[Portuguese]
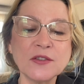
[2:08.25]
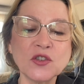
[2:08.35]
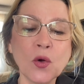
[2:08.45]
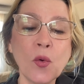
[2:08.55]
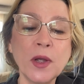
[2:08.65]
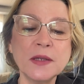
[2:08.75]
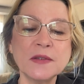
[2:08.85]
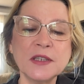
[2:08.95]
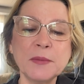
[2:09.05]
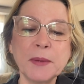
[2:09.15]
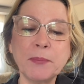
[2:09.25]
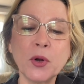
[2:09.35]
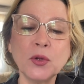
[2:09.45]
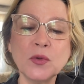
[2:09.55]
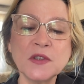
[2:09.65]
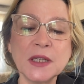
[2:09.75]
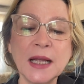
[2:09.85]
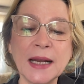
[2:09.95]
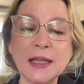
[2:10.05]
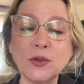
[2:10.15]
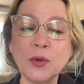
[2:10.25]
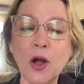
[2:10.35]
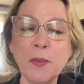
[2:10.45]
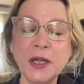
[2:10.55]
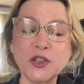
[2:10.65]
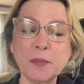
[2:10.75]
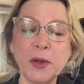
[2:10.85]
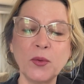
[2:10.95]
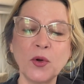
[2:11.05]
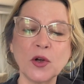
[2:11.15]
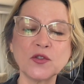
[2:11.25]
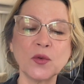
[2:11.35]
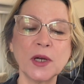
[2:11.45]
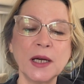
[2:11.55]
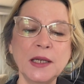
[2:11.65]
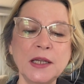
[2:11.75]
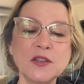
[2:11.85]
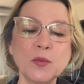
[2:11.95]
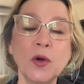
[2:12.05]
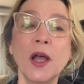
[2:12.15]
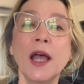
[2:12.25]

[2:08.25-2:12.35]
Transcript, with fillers: é com enzima produzida naturalmente pelo nosso organismo